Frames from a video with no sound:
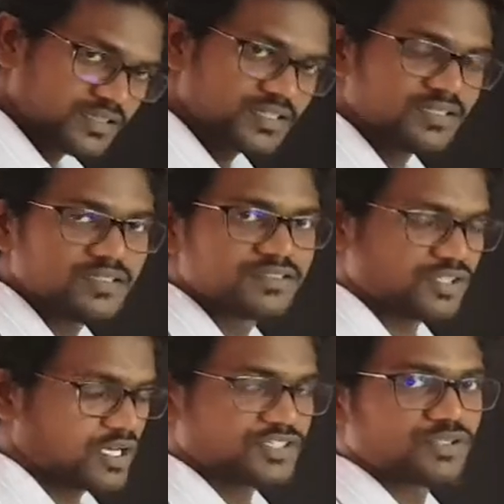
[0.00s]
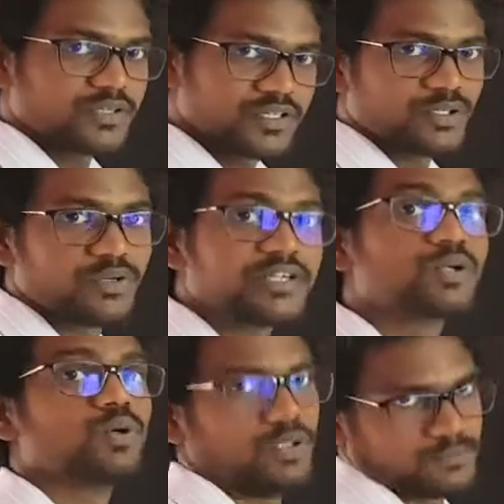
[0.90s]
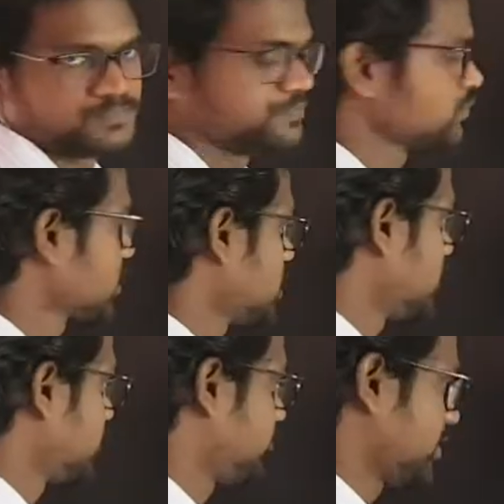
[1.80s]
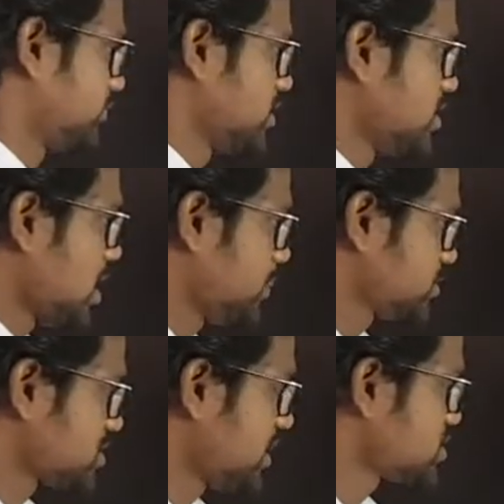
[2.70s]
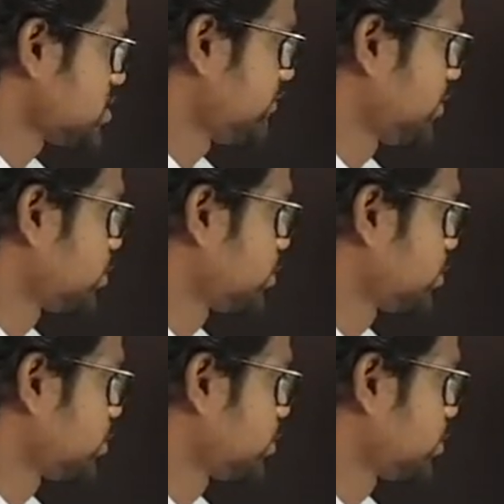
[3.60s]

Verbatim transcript: அந்த சார்ஜோடைய யூனிட் கூலும் அப்போ ஃபைவ் அப்போ சார்ஜ் எவ்வளோ